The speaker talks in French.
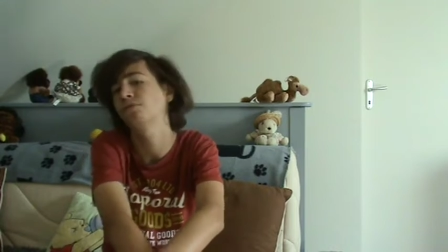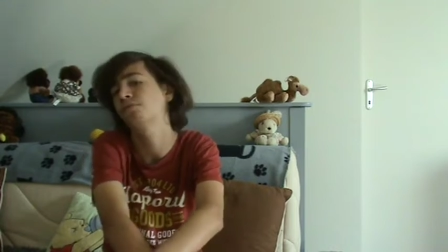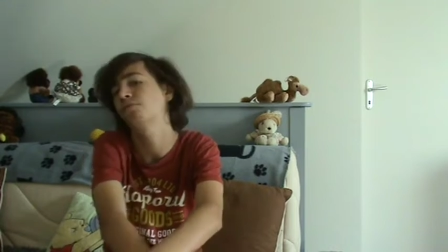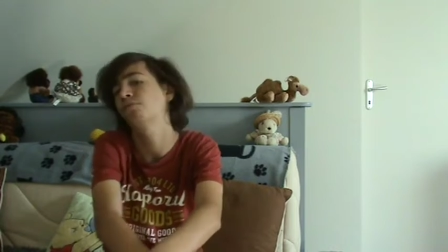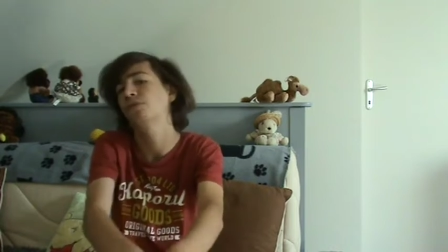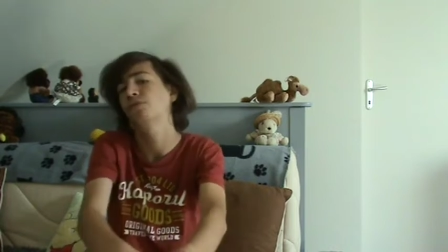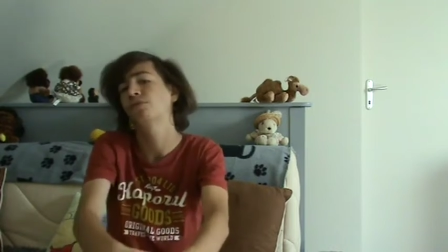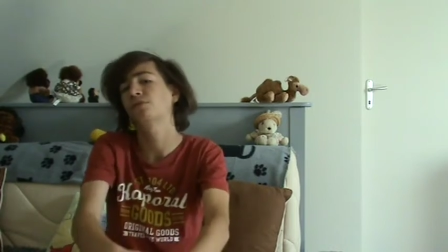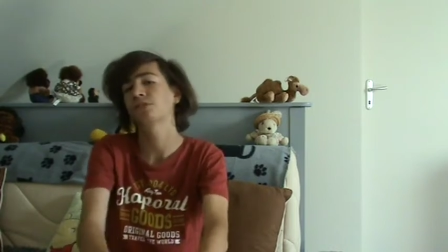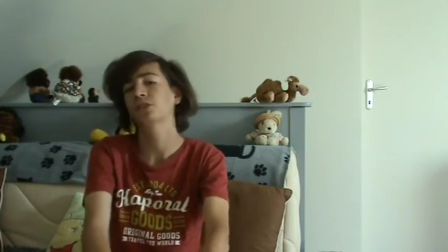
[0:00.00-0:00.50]

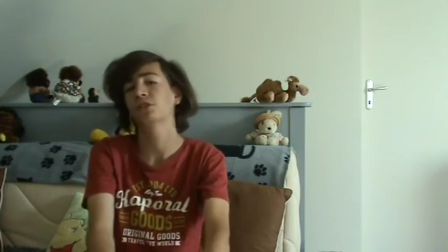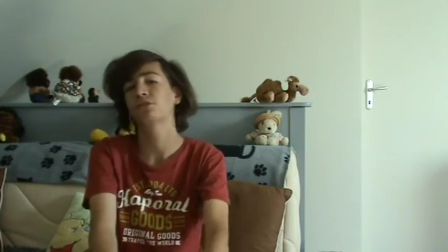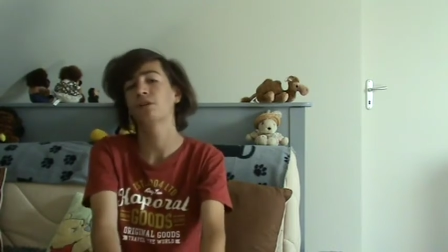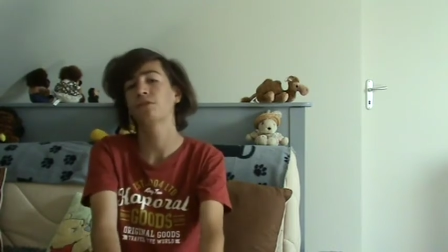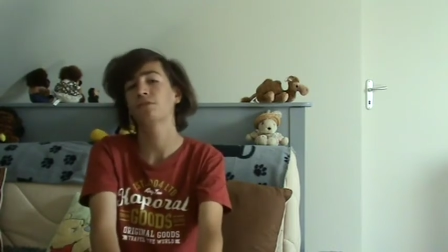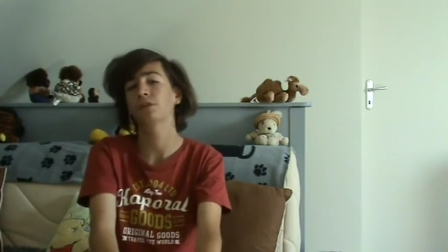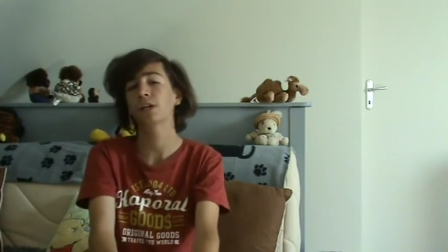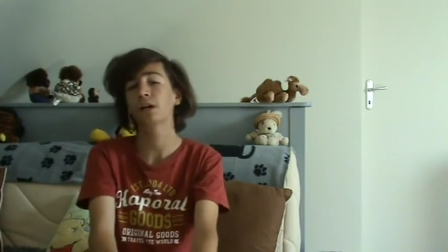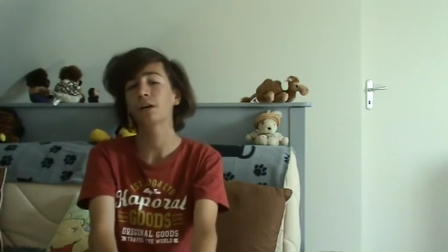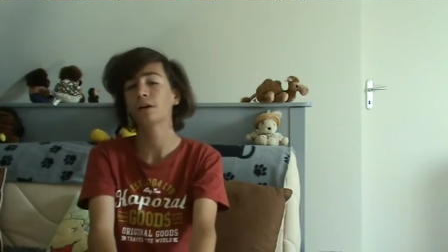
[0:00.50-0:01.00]
pour les Français sur la
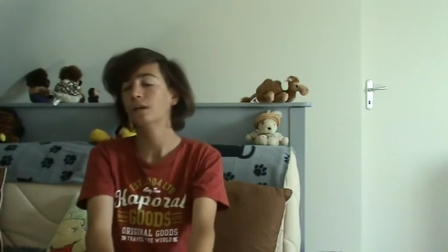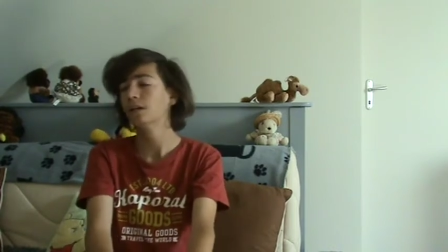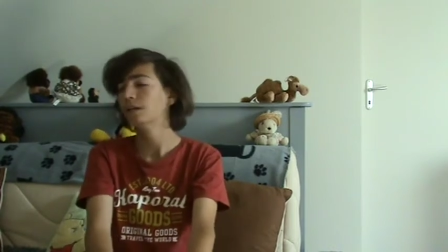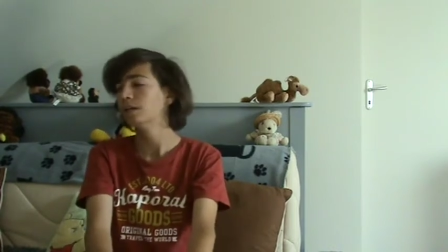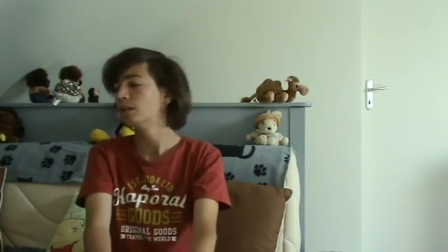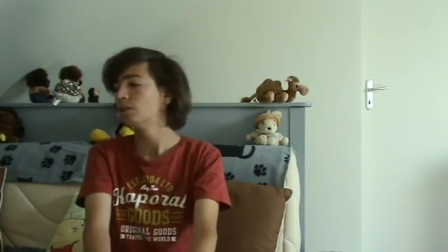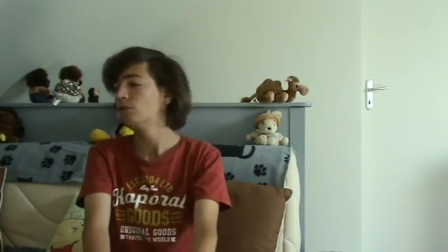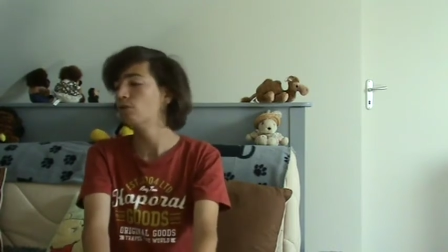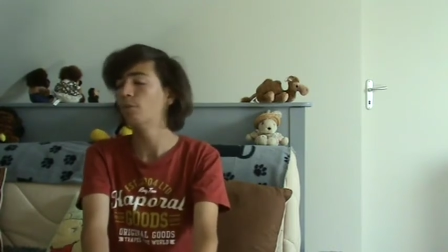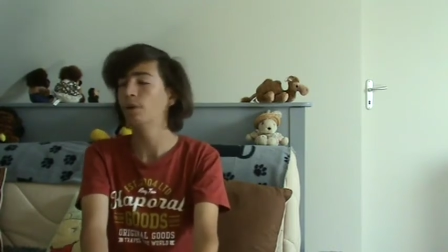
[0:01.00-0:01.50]
vota
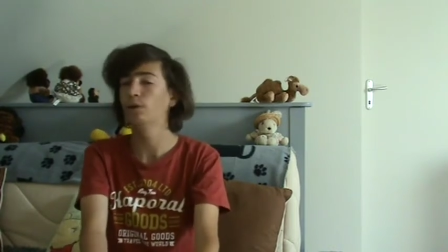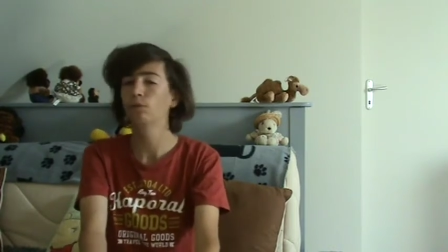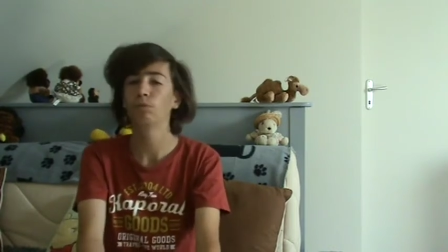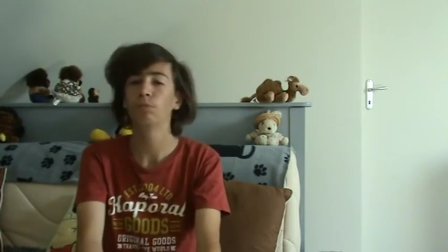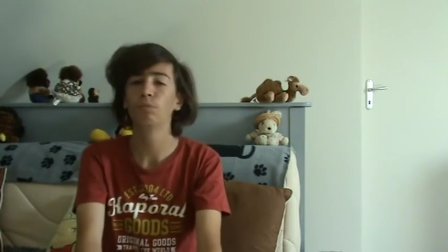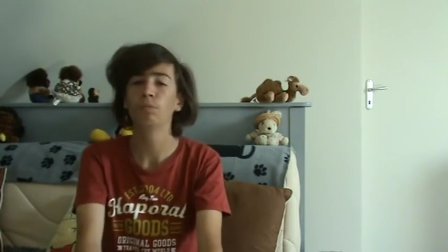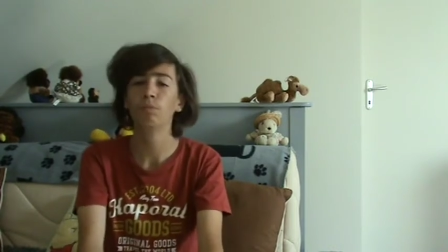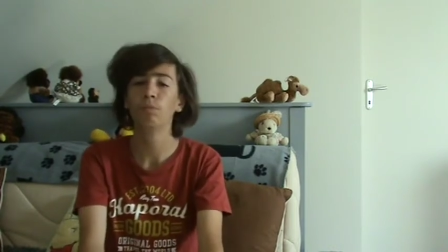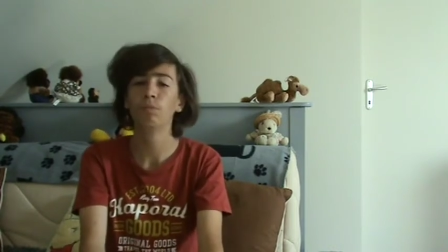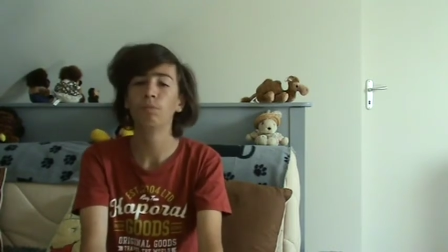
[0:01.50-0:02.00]
Le maillot
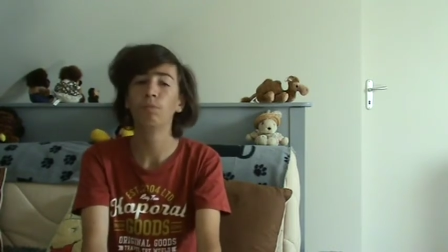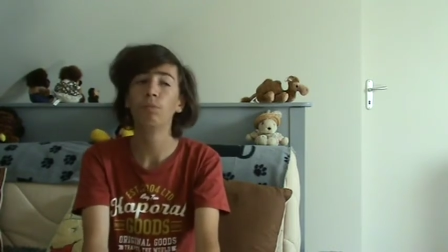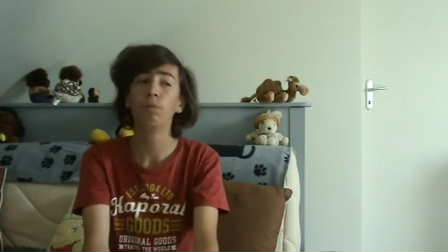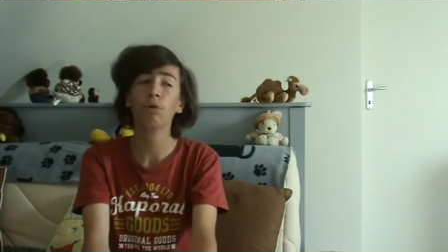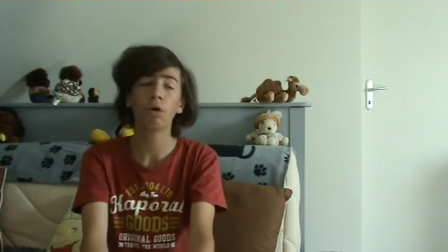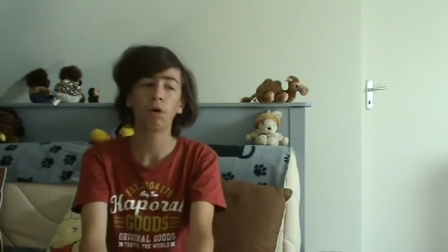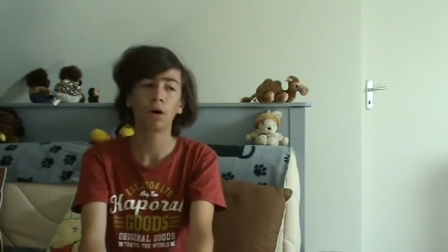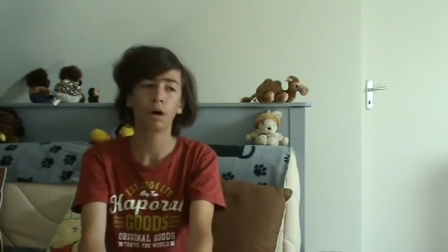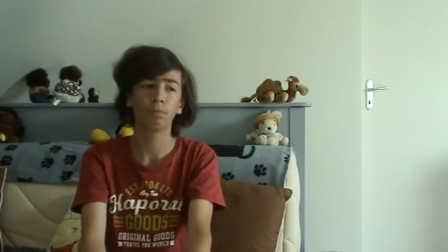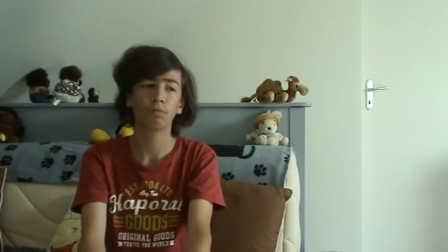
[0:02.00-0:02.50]

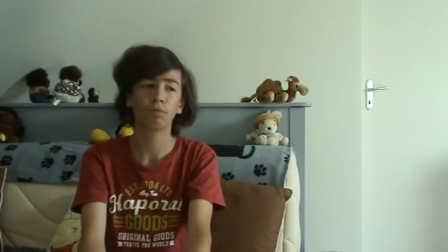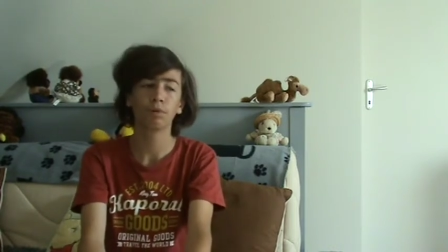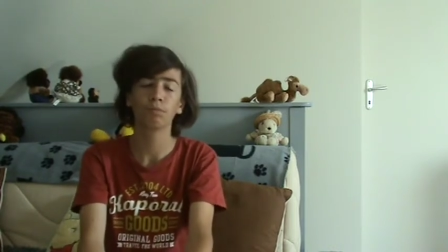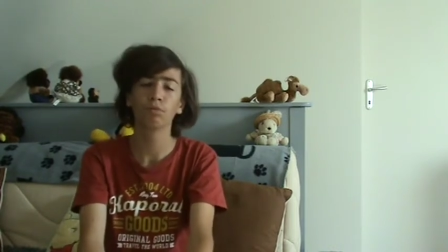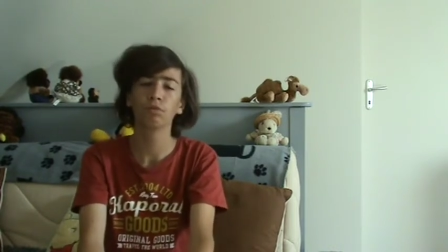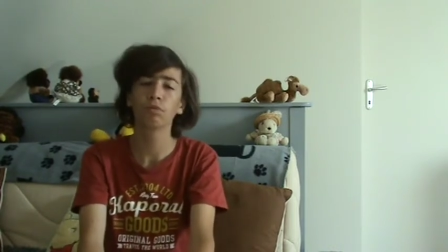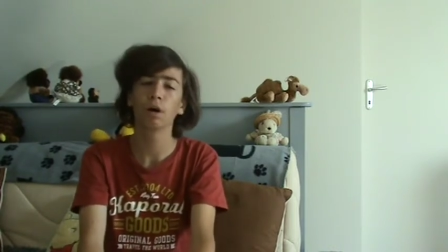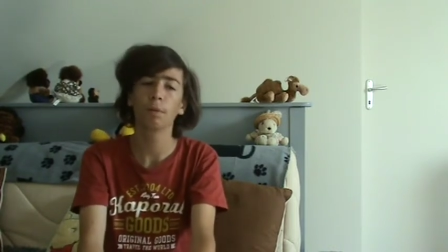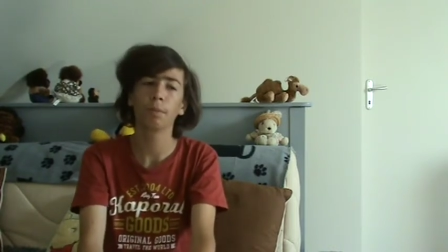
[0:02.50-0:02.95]
blanc à poids bleu.